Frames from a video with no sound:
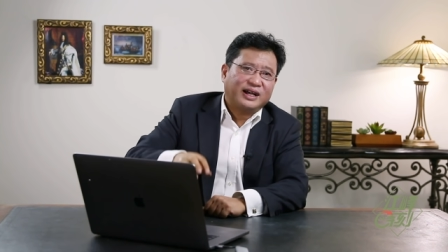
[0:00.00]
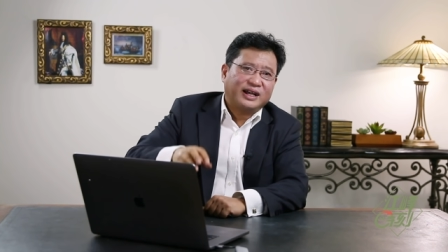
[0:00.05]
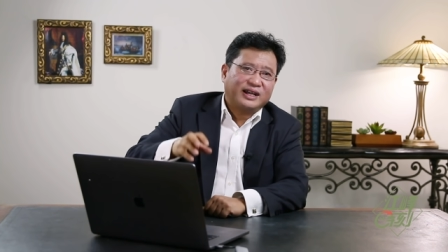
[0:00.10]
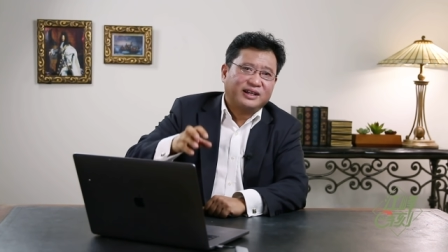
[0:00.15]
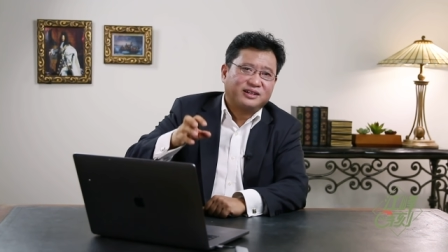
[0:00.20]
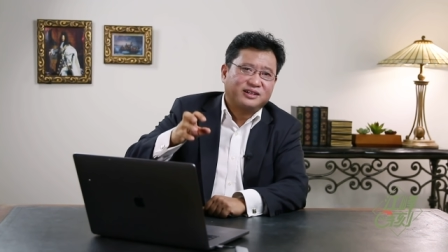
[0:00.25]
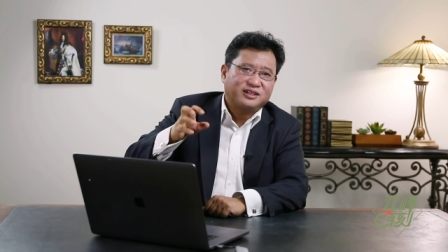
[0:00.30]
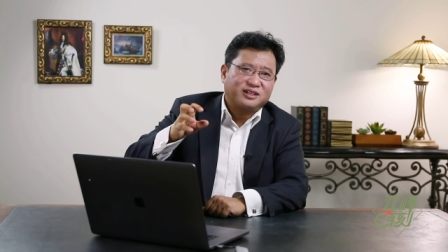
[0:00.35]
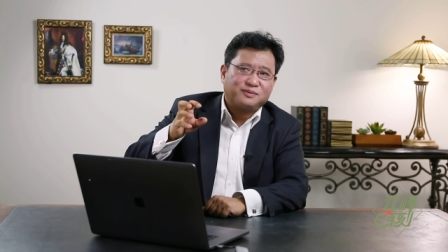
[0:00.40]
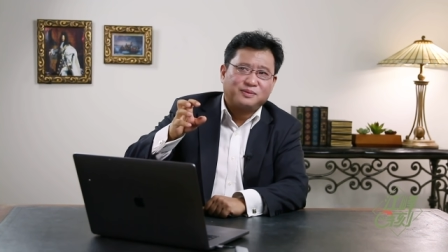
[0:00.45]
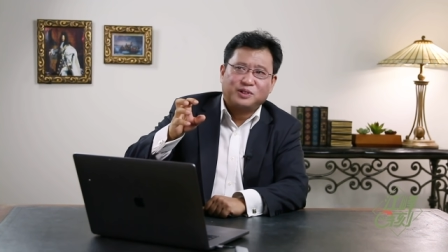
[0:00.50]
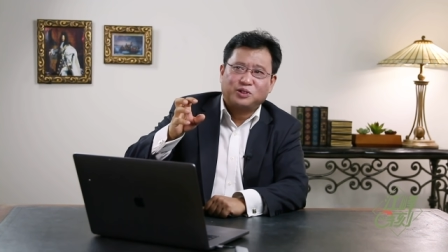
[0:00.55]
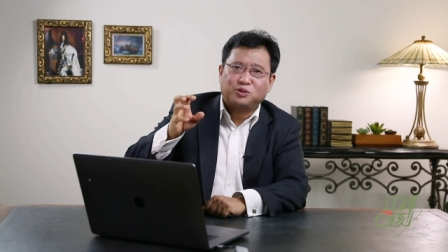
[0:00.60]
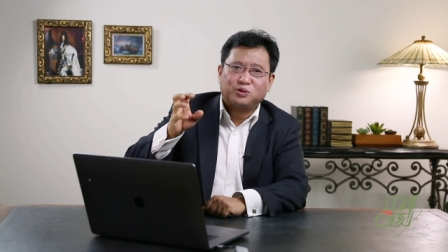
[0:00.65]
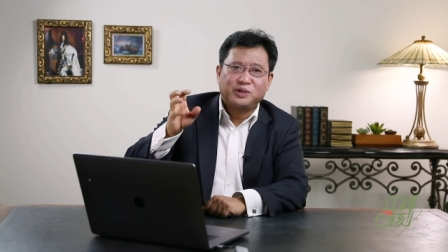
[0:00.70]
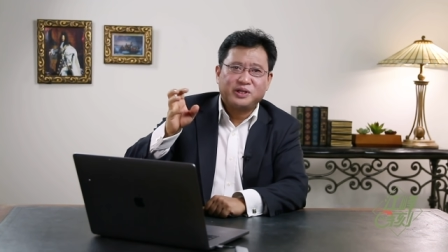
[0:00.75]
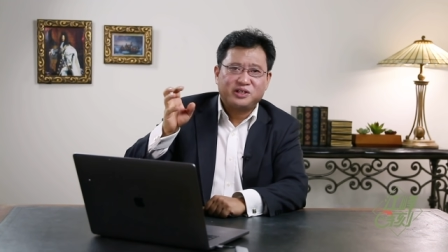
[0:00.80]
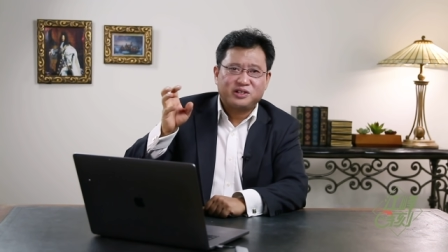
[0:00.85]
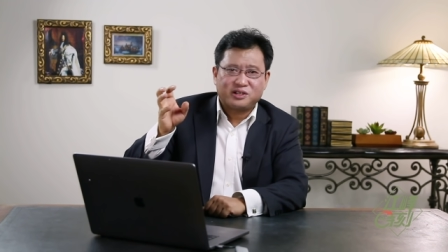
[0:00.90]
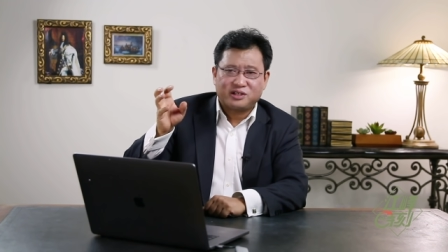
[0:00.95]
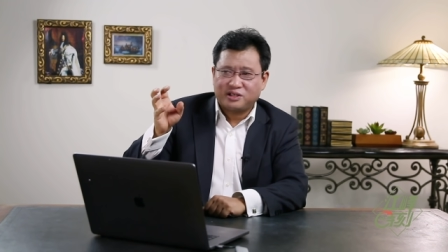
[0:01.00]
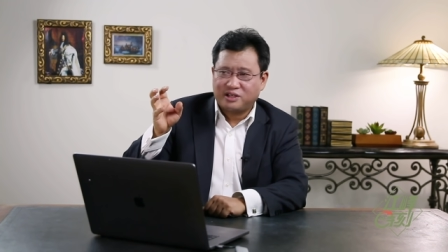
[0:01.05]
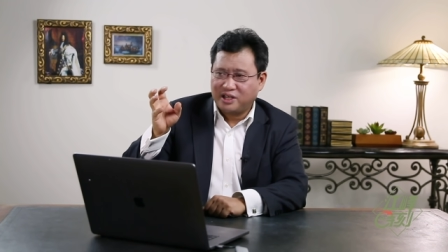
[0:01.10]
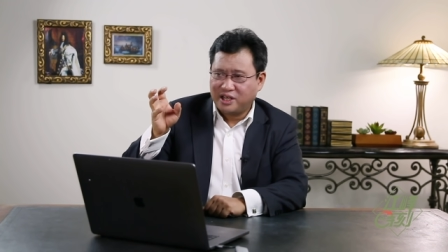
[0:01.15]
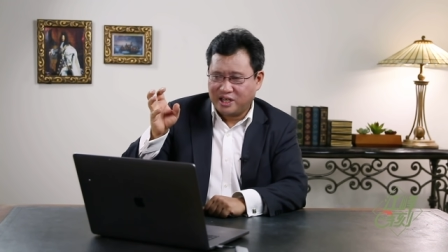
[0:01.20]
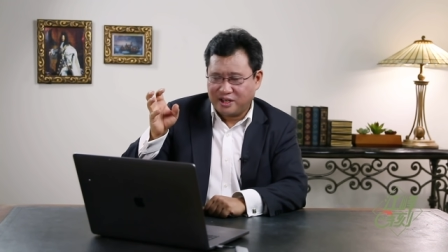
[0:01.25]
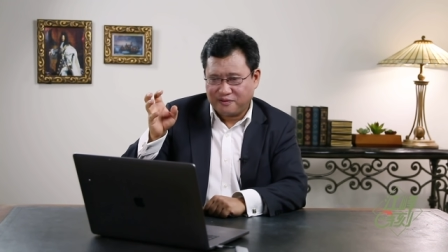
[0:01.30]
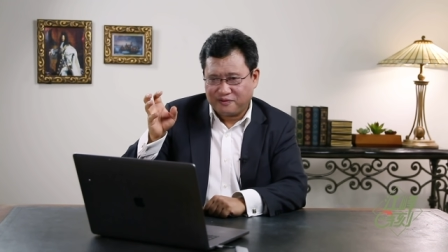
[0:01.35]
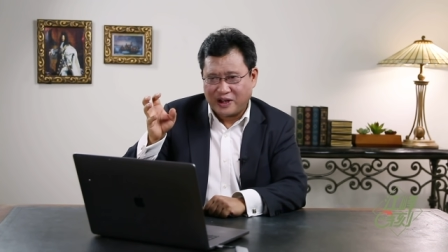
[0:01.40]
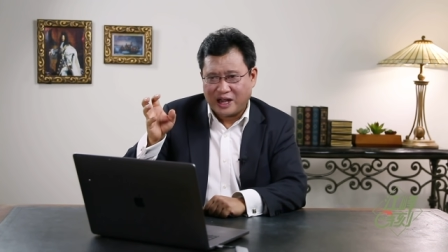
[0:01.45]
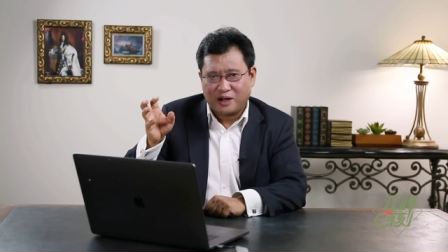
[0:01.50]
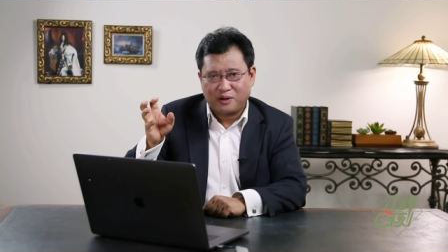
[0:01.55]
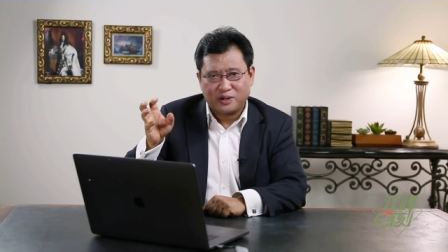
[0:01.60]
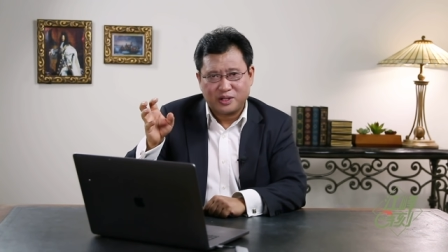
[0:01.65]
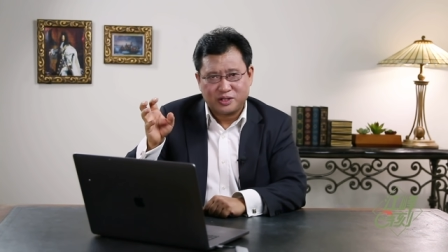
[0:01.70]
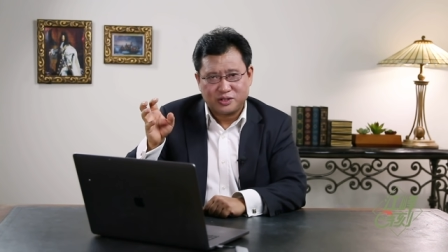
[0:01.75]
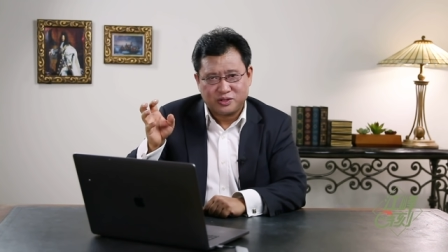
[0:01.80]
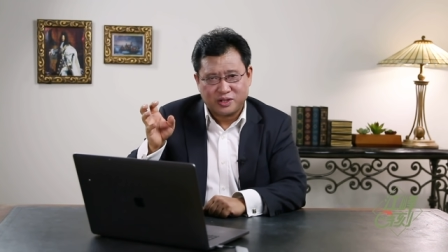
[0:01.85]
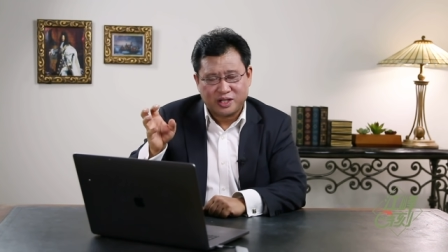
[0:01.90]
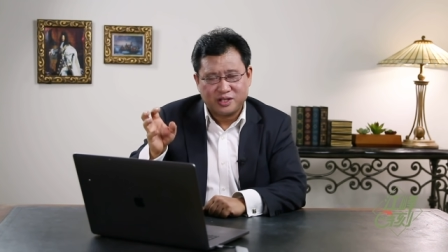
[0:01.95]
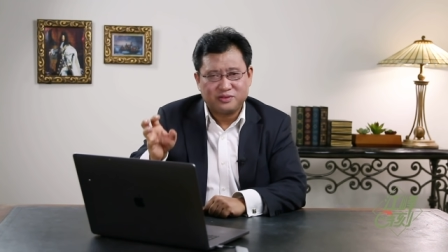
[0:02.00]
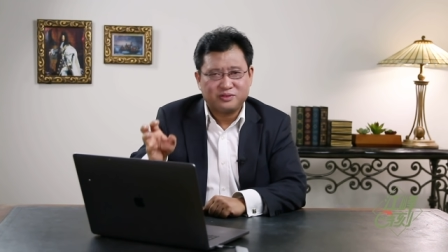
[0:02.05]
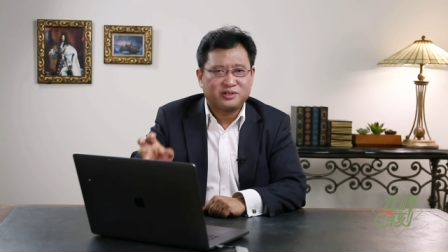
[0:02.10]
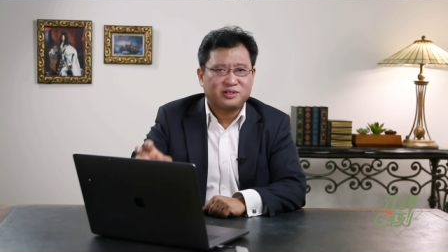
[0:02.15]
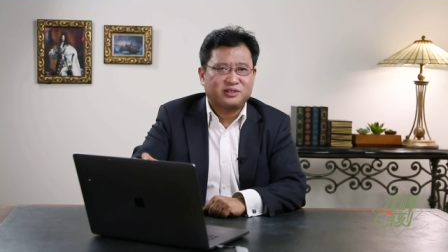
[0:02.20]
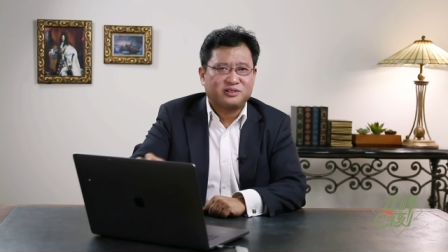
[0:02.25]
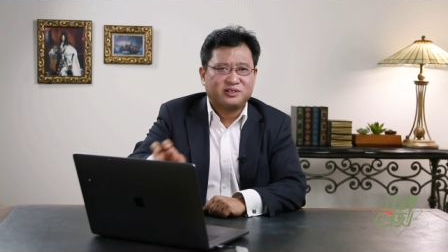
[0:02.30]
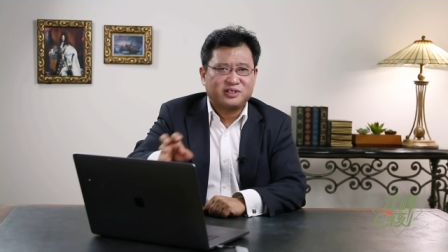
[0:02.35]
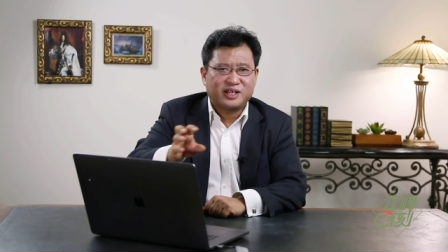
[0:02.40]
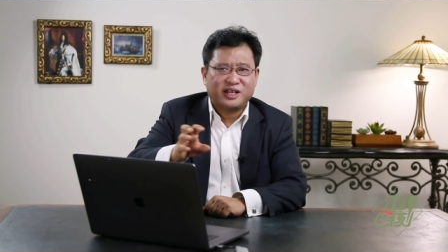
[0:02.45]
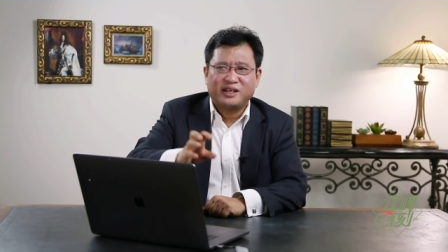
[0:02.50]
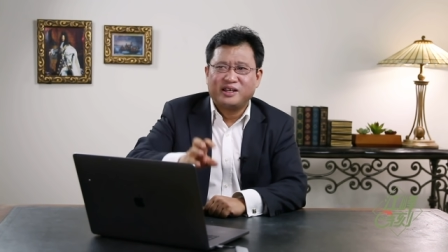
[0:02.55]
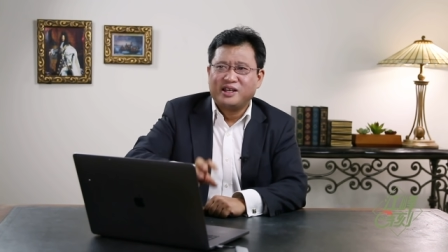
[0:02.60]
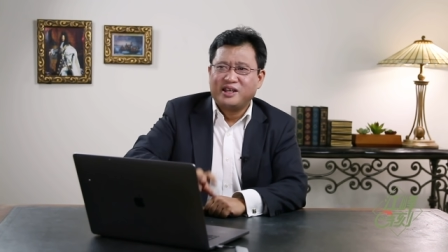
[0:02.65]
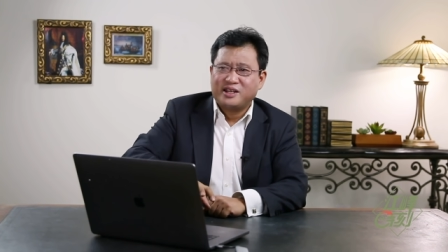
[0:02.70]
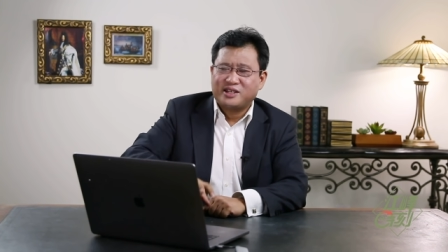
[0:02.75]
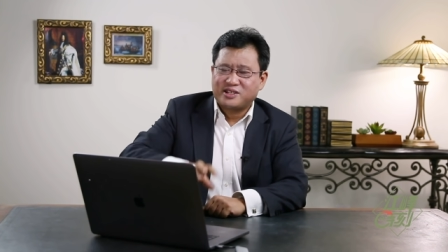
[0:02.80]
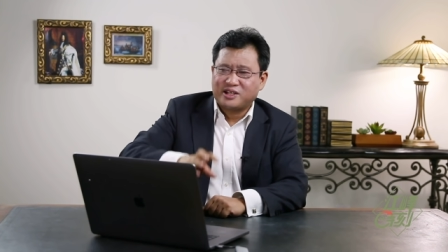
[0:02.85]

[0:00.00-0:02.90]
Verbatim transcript: 还是什么推迟立法会选举时间，